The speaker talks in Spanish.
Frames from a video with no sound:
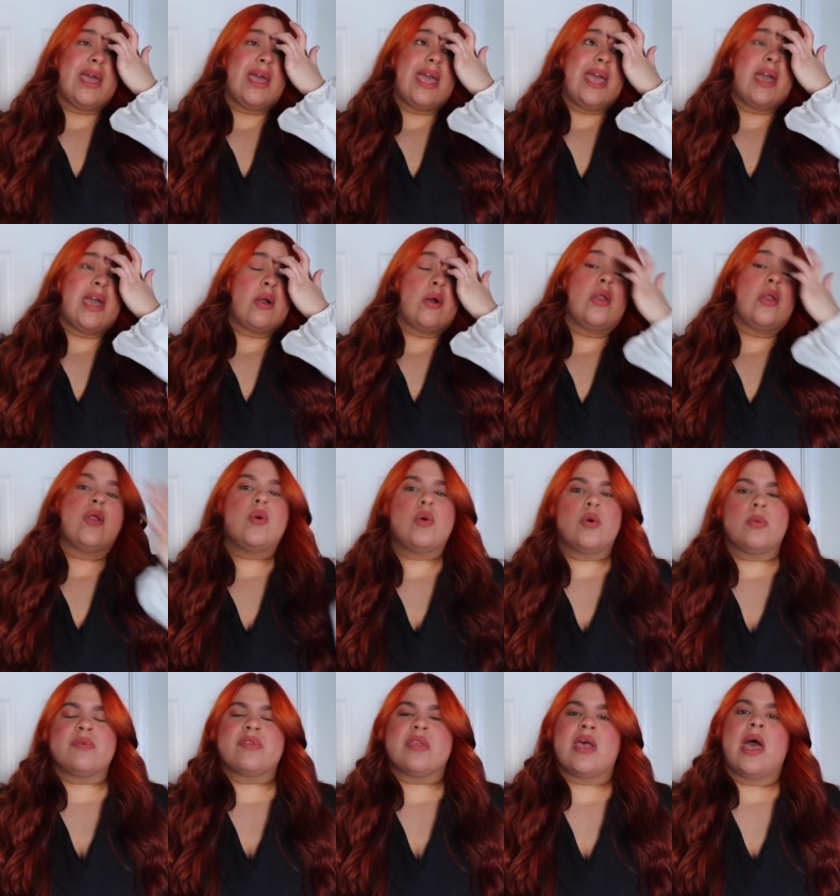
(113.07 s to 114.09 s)
eh, color
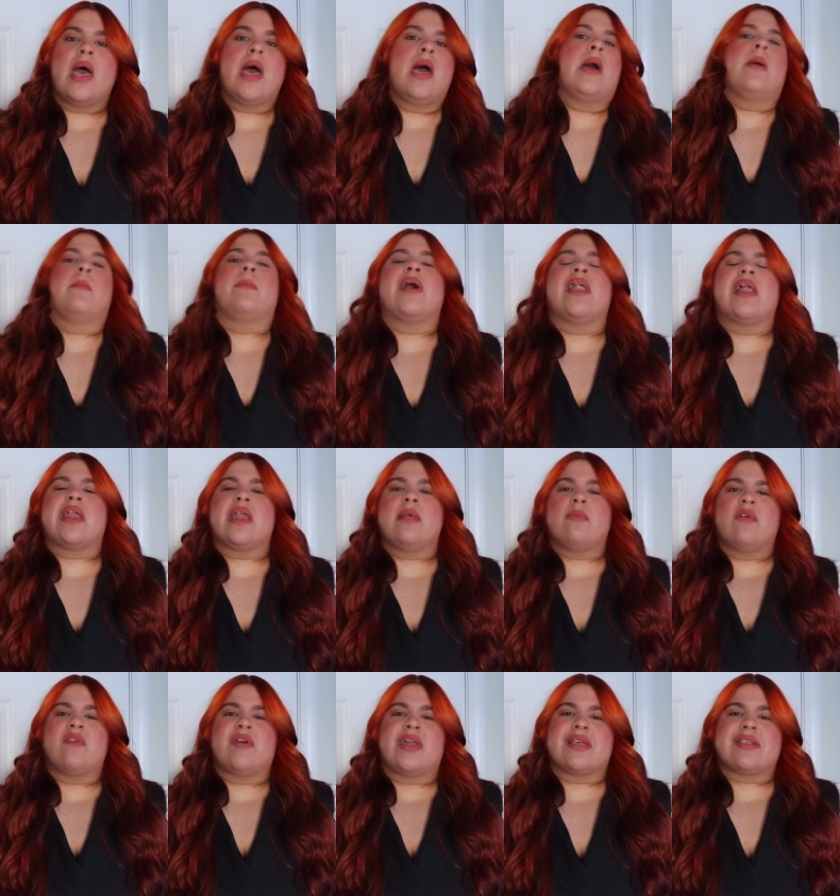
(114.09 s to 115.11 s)
Oops para
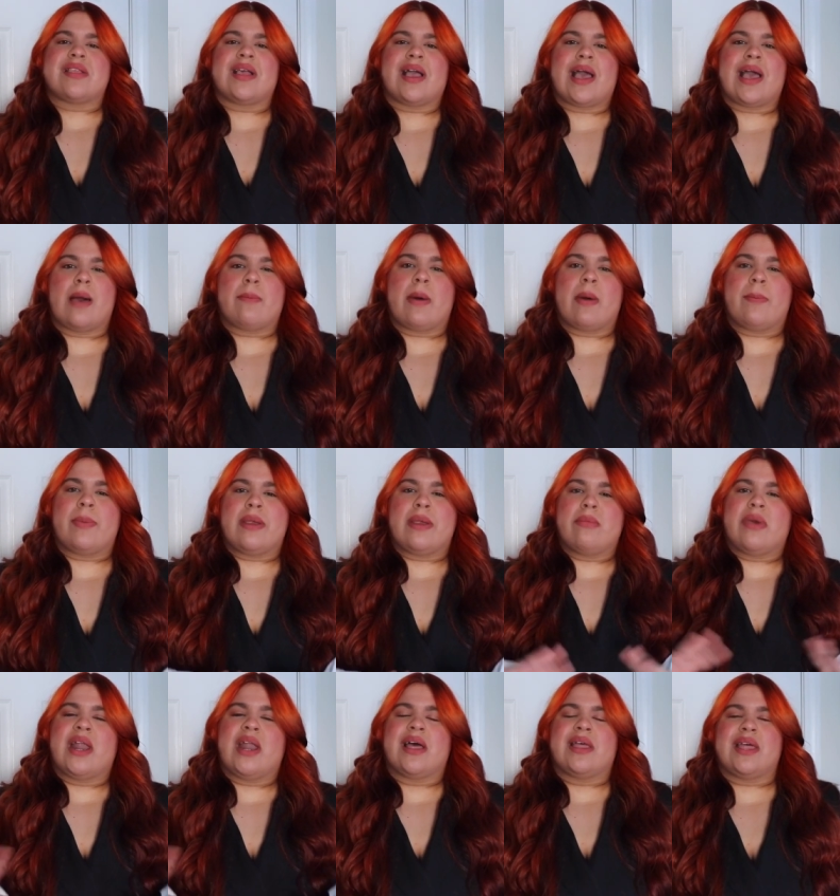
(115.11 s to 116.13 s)
remover esa capa
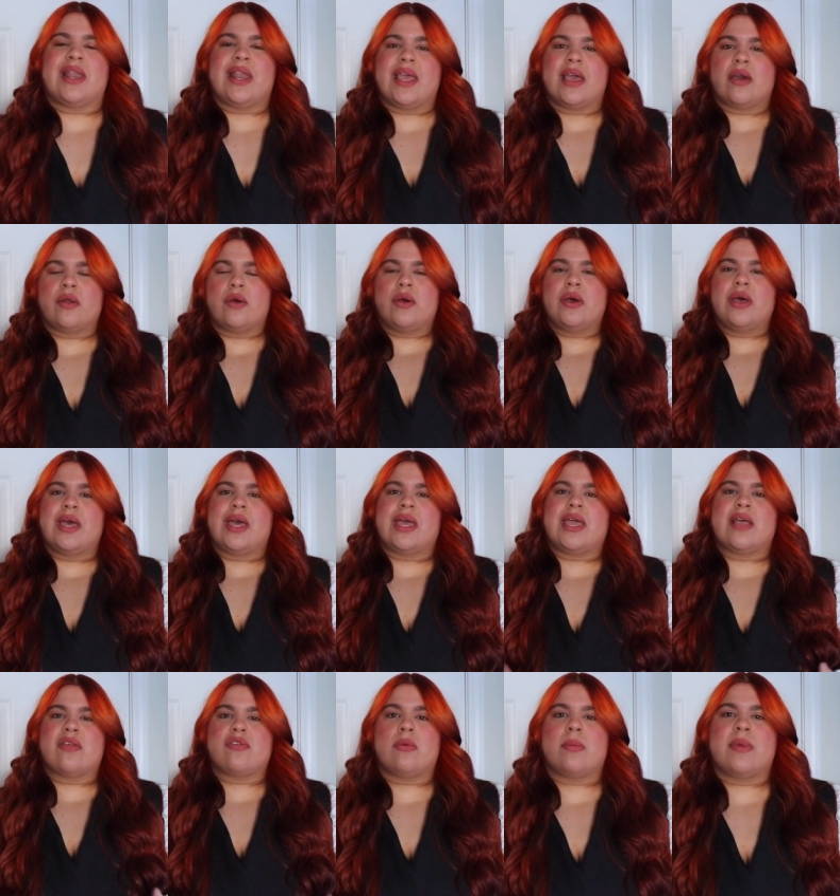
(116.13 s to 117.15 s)
primera de negro
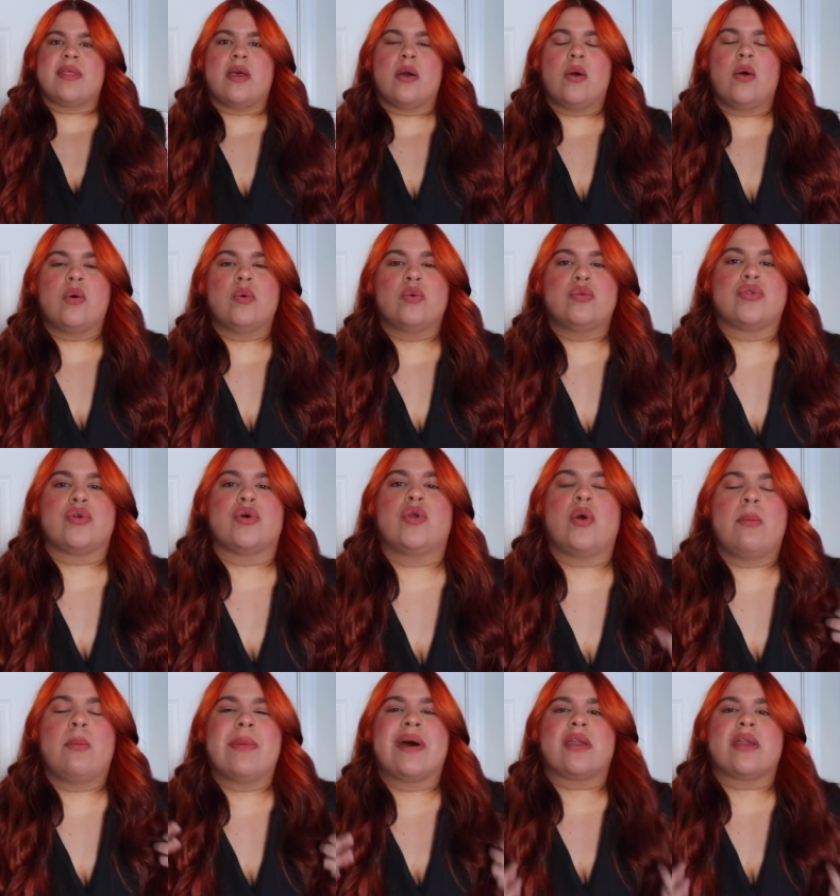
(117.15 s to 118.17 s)
y eso me dejó un
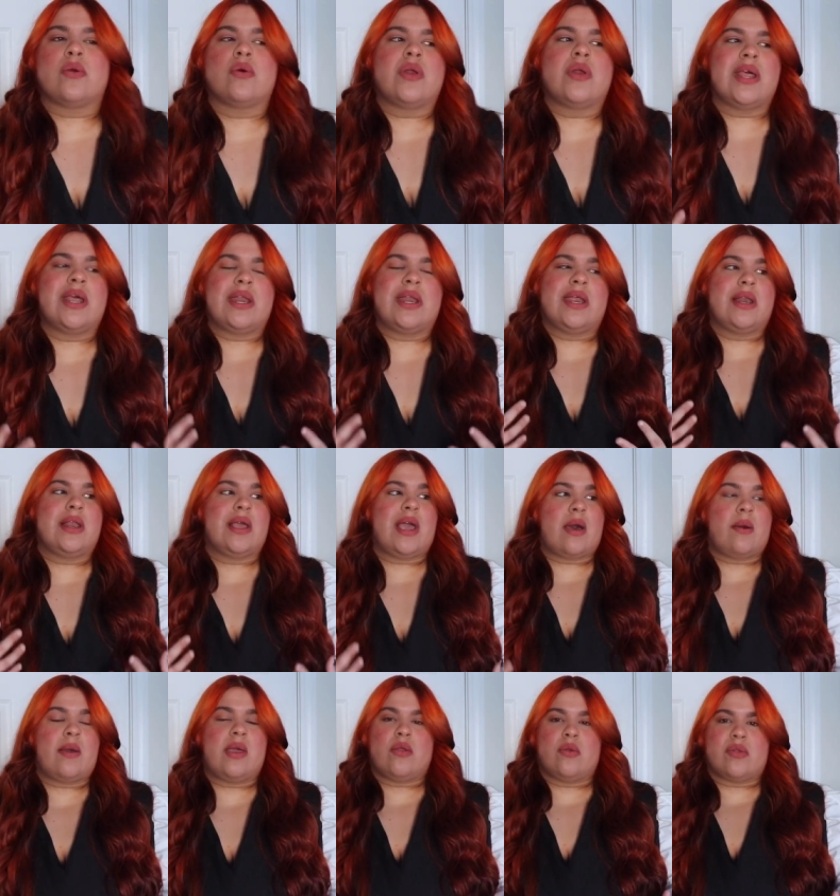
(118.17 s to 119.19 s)
tono marrón en el
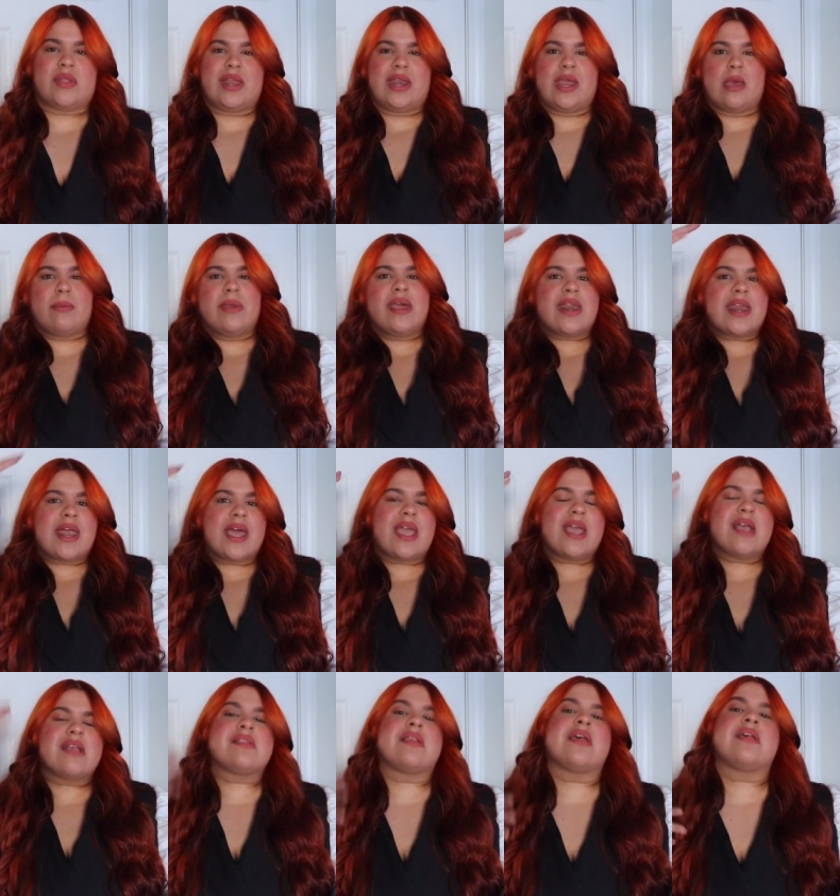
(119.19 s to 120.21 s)
cabello. Tenía mis
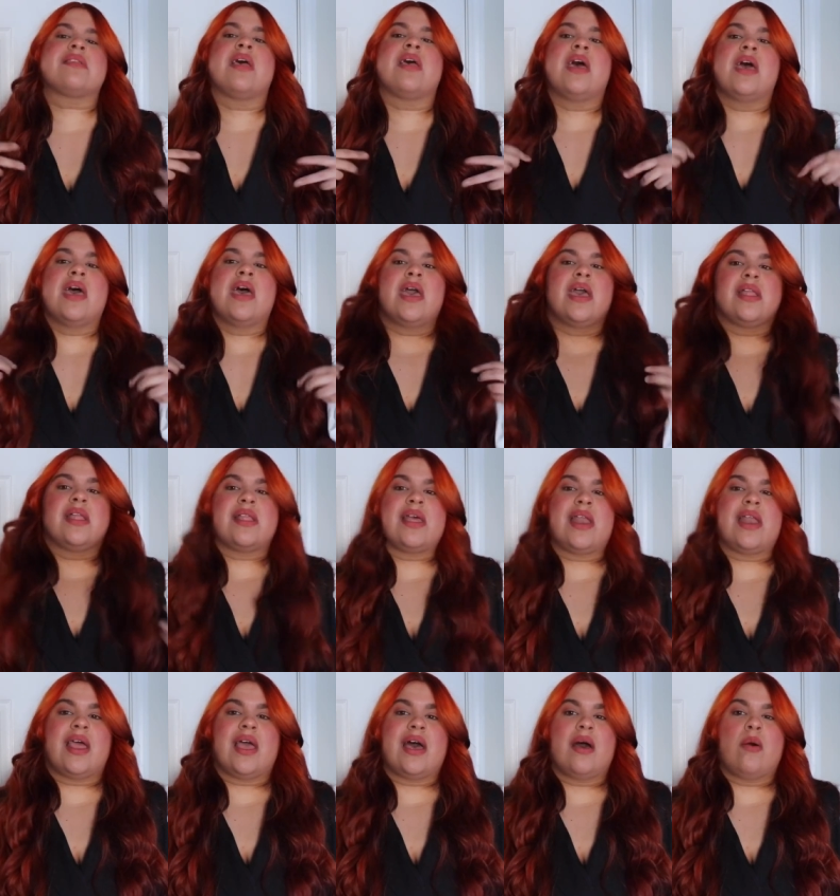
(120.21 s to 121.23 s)
raíces y
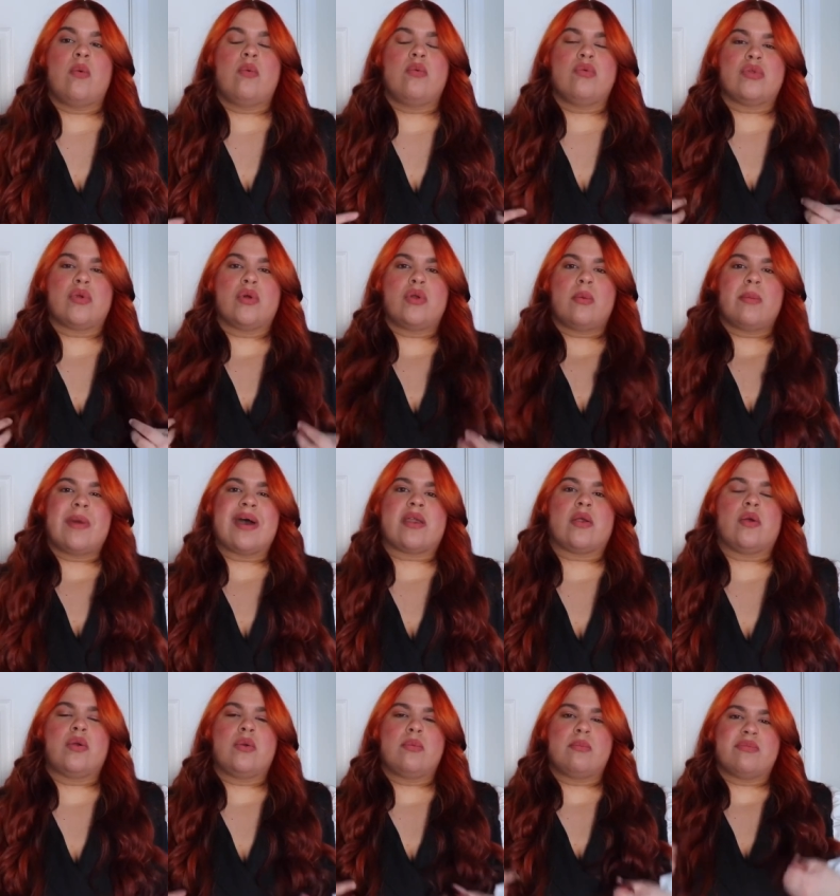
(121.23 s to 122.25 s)
tenía un tono
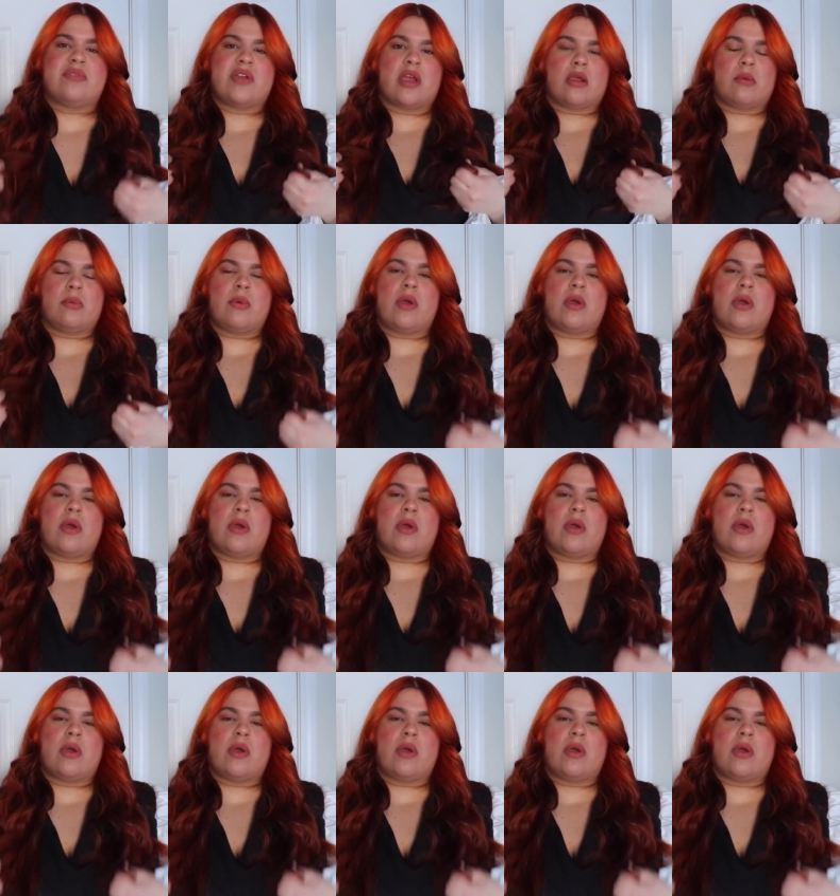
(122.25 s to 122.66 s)
marrón dark